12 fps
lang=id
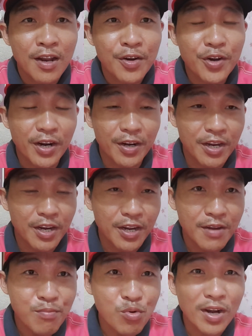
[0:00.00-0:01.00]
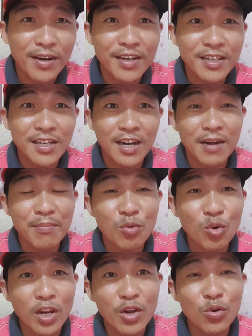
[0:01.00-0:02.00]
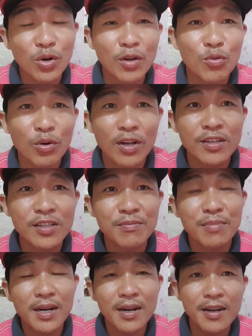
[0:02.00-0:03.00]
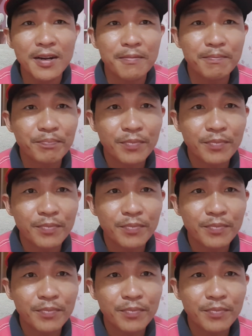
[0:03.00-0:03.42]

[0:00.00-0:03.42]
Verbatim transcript: Dan ini bukan dicakap oleh orang-orang sembarangan.